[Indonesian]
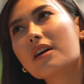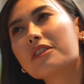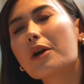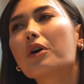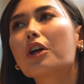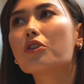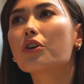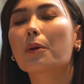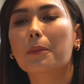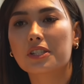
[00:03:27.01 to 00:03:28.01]
they wanna know
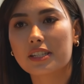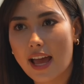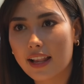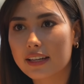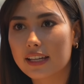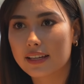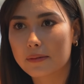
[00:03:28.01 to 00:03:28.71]
your personality.